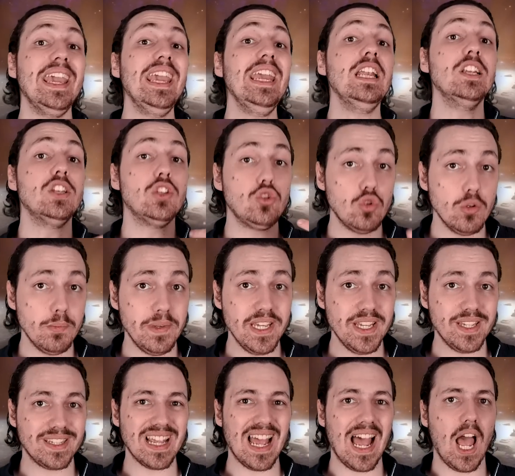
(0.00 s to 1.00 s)
ils
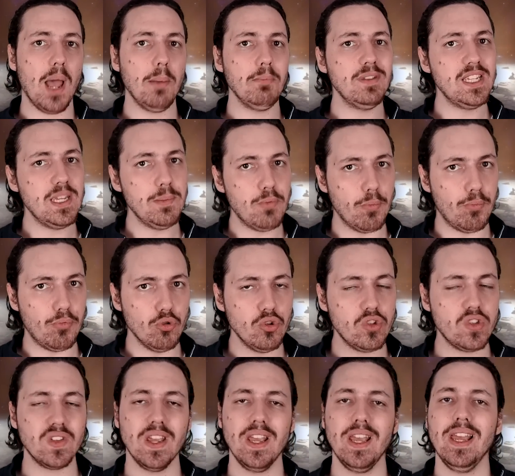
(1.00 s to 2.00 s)
subissent un petit peu
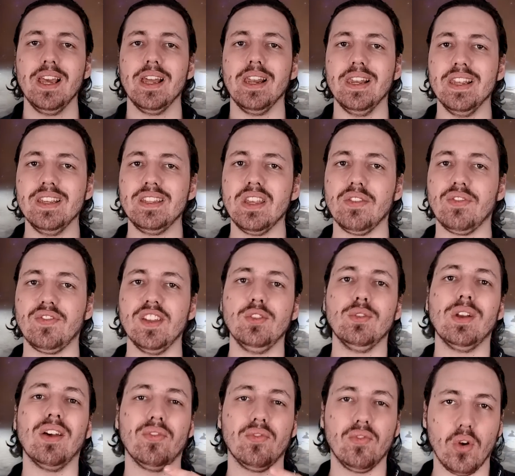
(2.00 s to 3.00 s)
plus les effets de
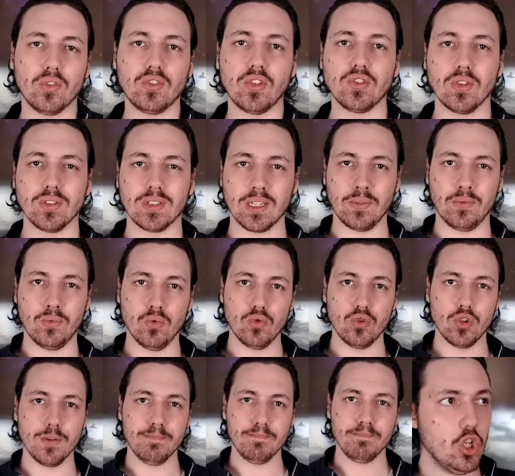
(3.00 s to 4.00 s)
la force
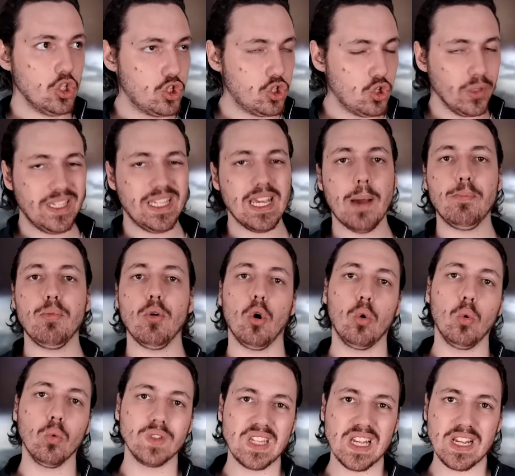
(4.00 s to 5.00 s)
centrifuge. Ce qui a pour
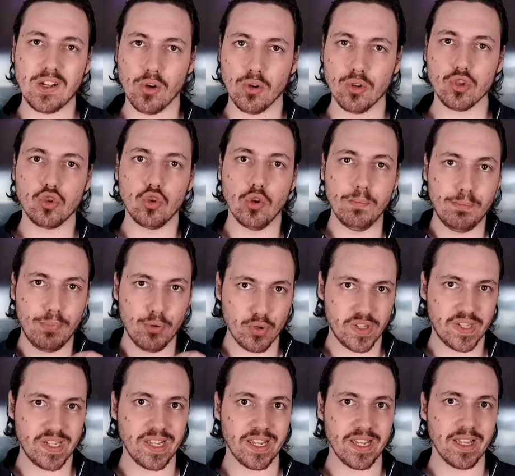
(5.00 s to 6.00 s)
conséquence de
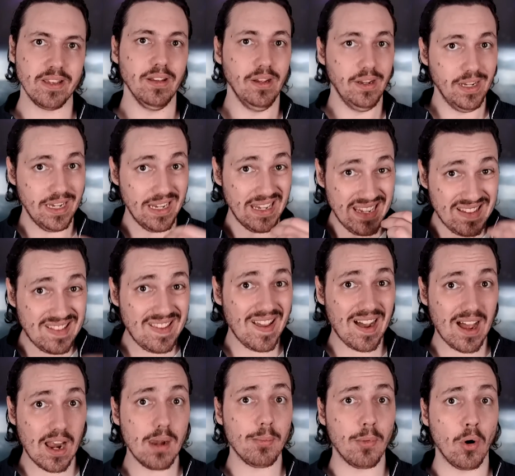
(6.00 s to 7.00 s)
peser
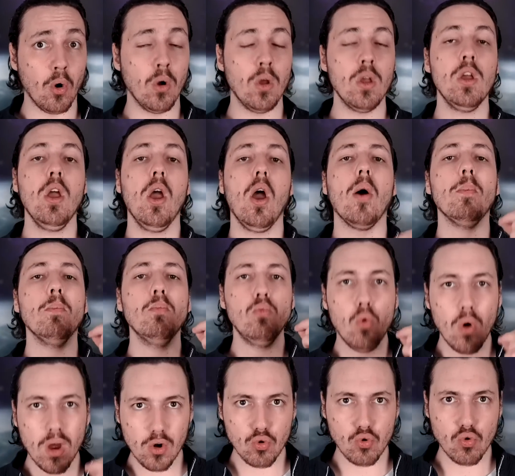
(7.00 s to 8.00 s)
littéralement
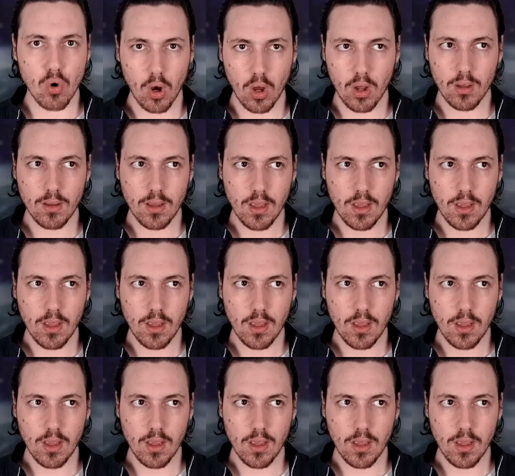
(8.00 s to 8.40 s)
moins lourd